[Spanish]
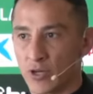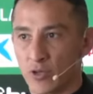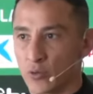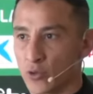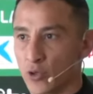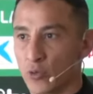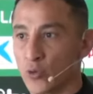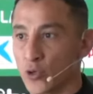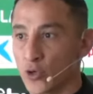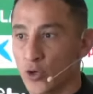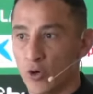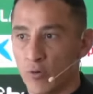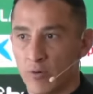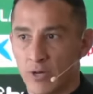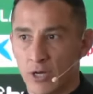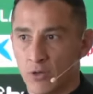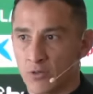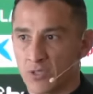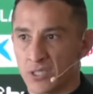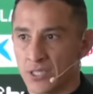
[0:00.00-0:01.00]
porque debutó muy
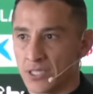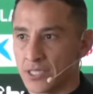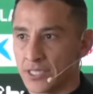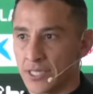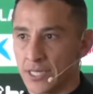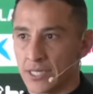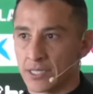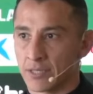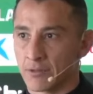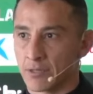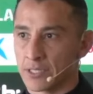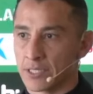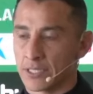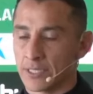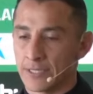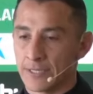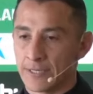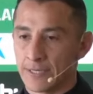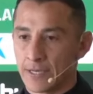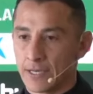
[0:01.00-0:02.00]
joven, a los 17 o
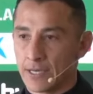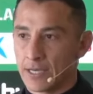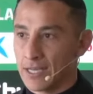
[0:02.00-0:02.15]
así,